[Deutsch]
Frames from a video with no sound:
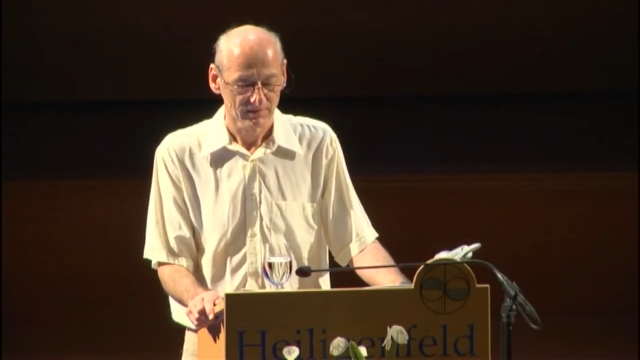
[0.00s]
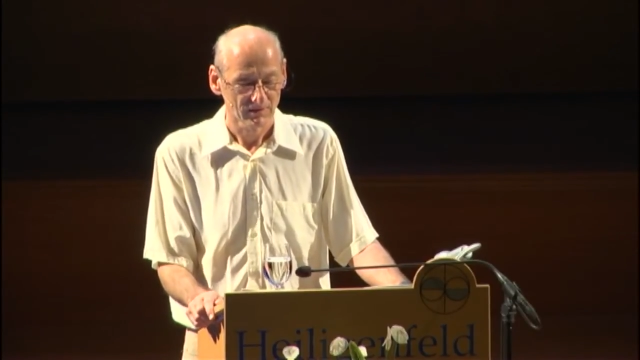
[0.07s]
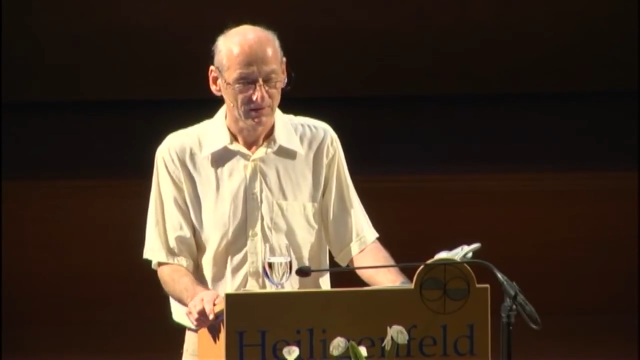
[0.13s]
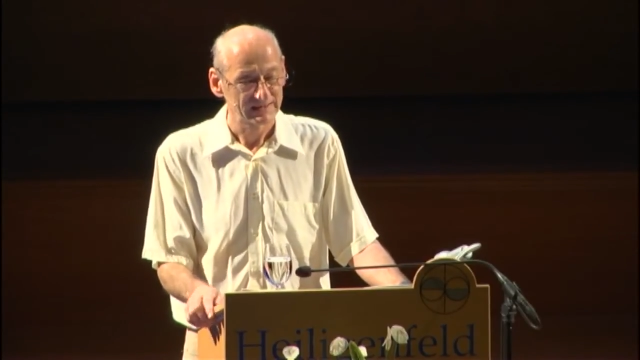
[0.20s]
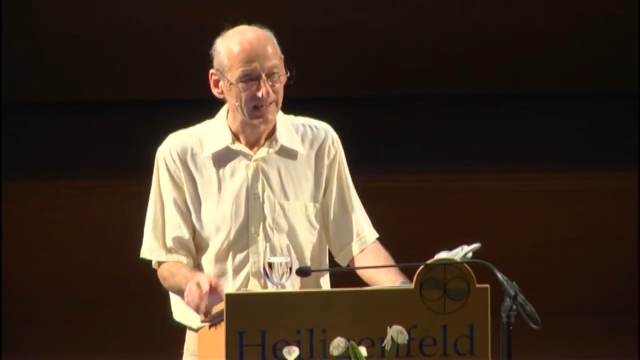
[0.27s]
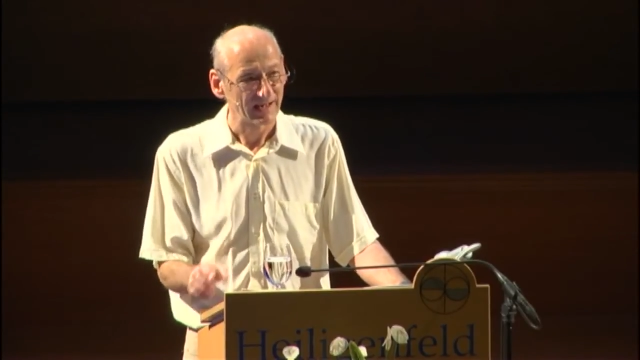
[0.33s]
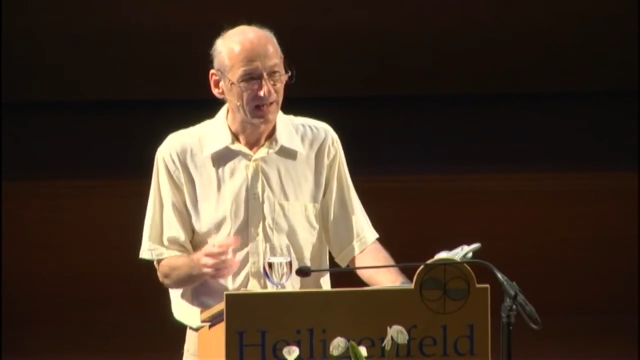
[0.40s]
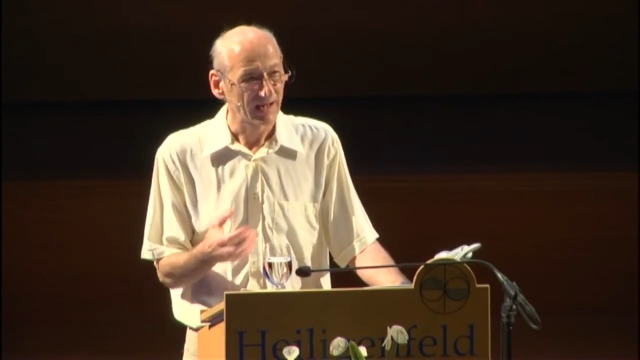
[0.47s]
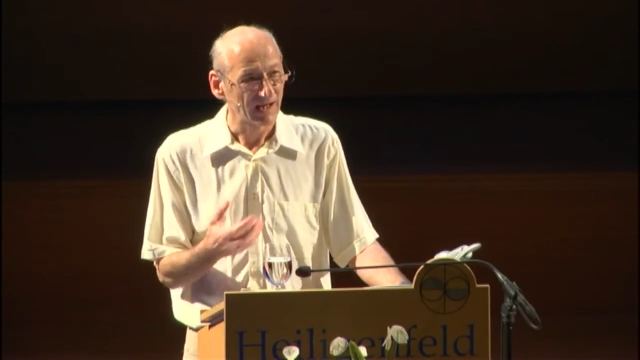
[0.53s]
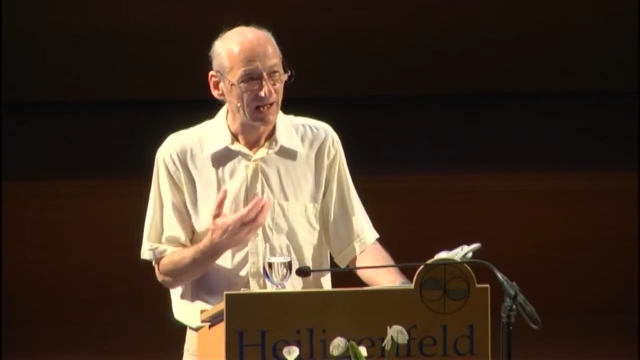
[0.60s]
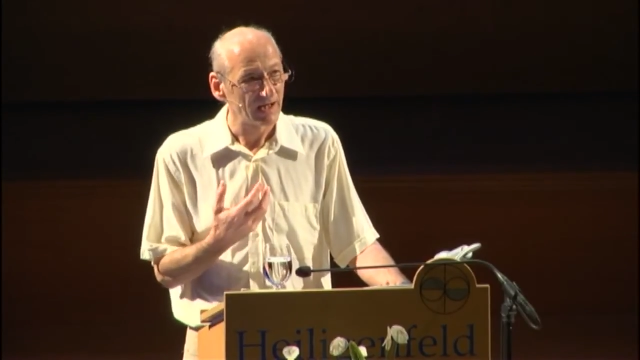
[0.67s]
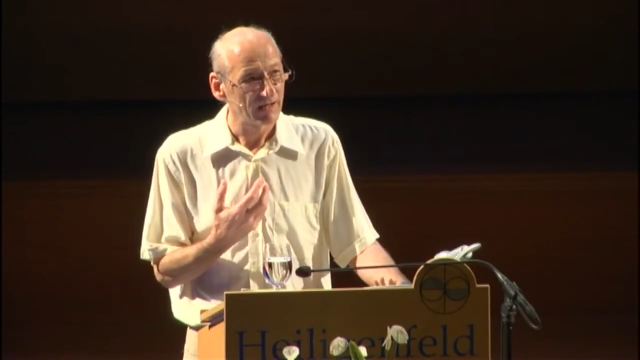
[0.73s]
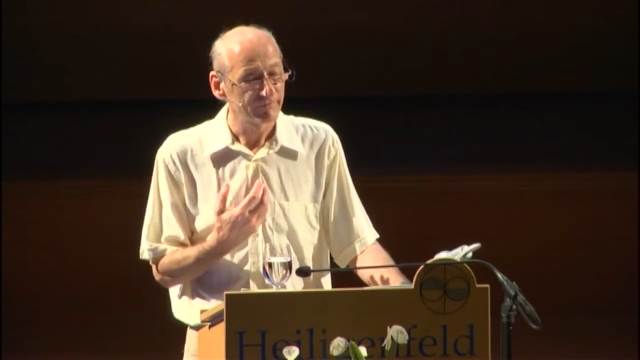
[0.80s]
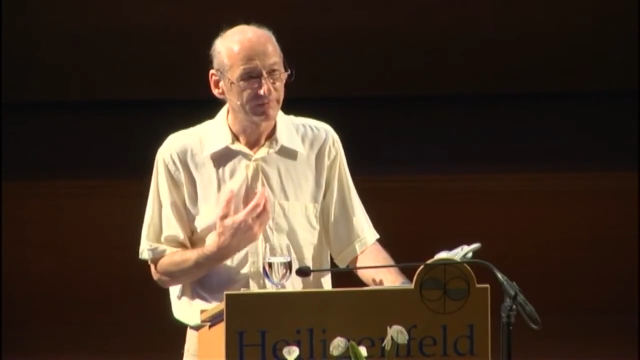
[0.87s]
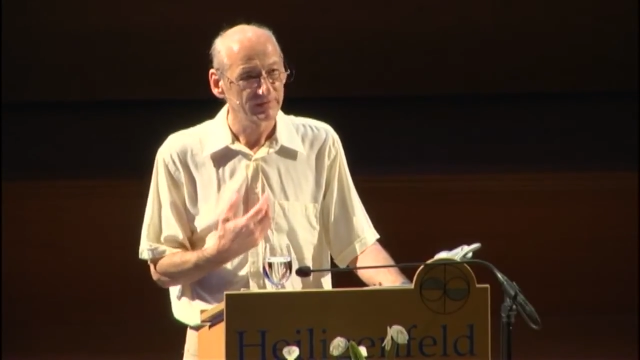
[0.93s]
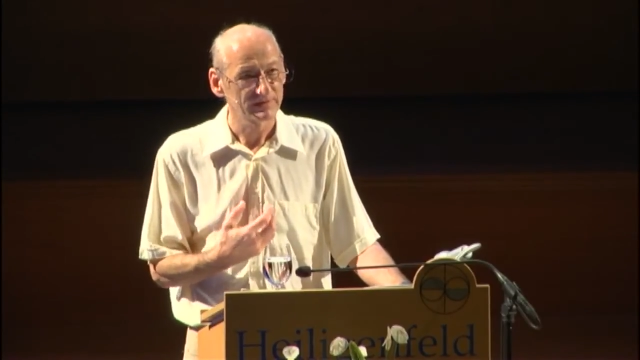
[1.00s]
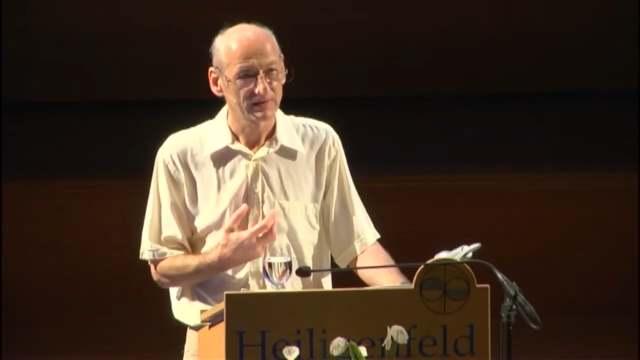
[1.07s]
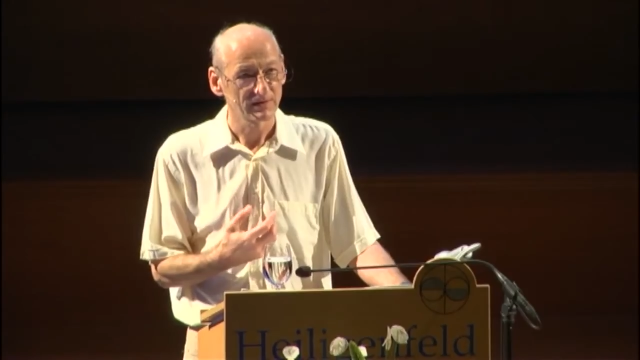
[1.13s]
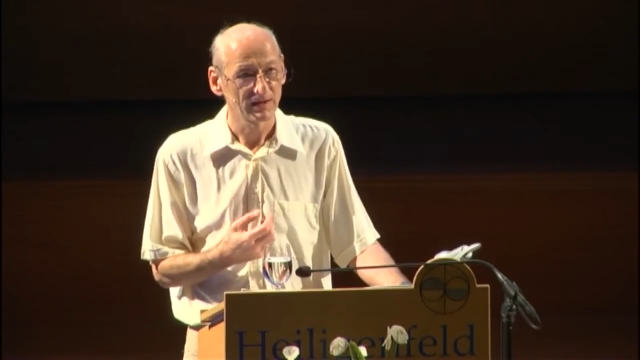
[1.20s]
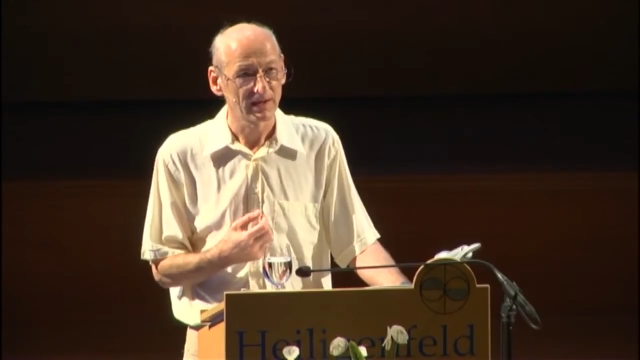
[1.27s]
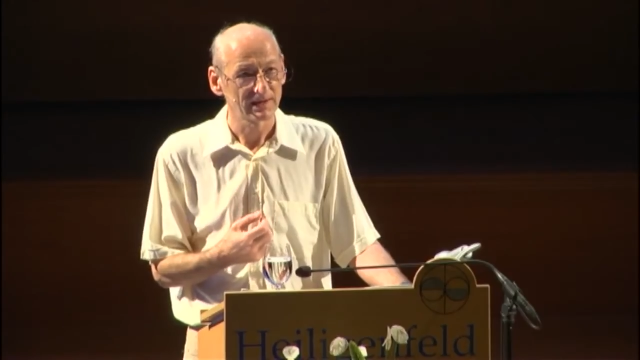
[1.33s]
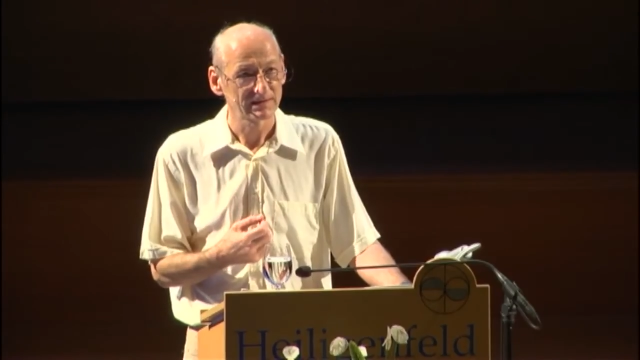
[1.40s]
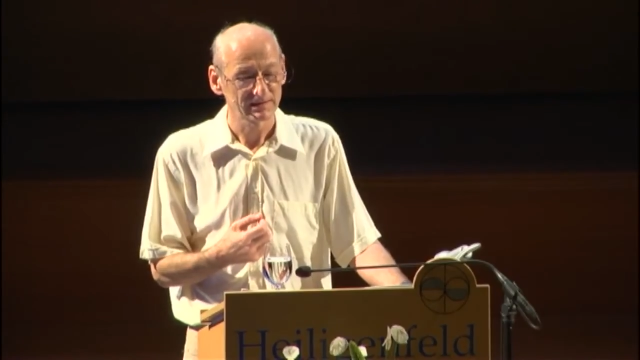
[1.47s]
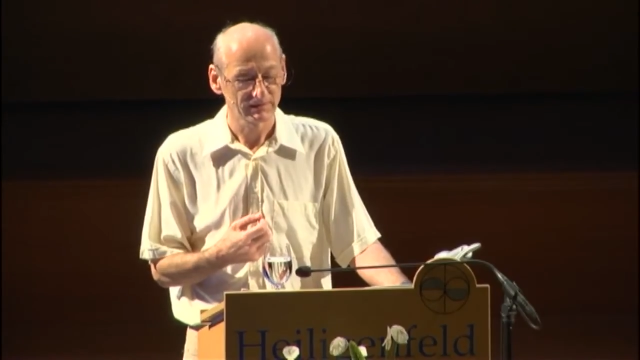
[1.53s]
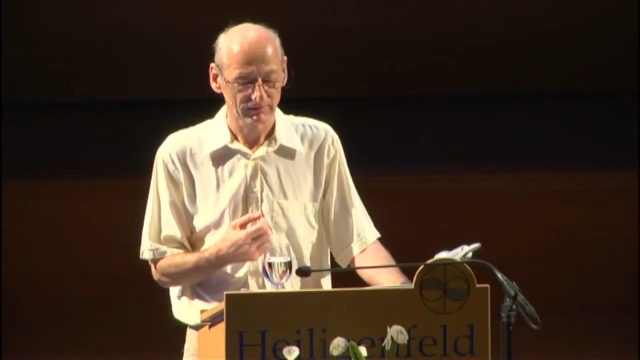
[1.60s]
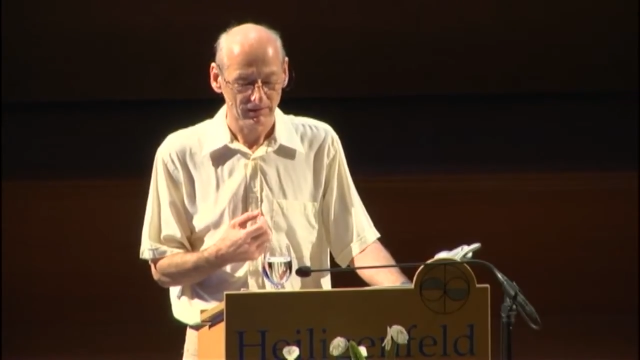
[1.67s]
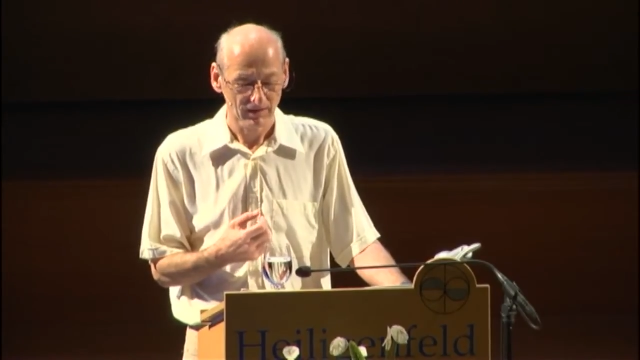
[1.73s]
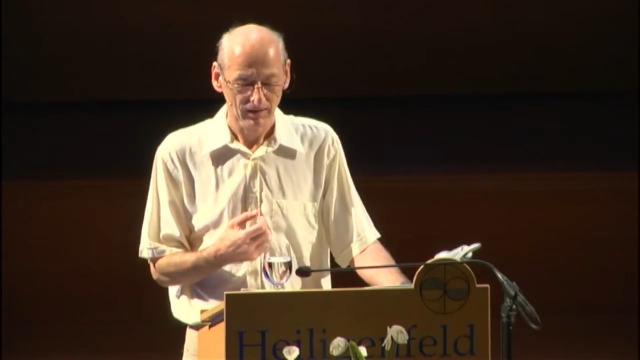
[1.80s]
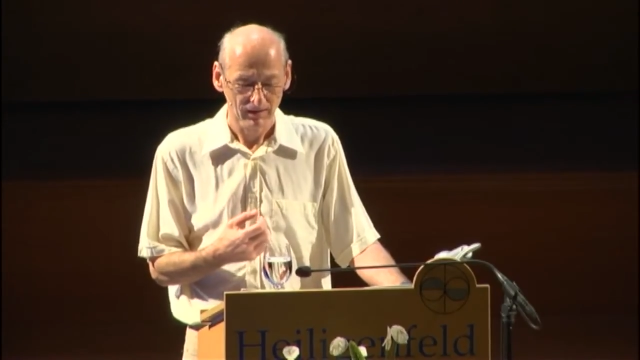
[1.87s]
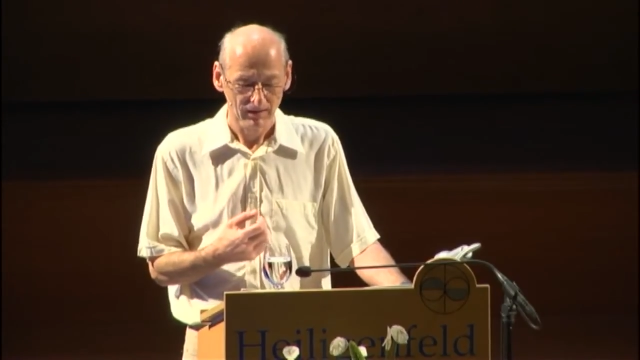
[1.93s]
uns ergreifen zu lassen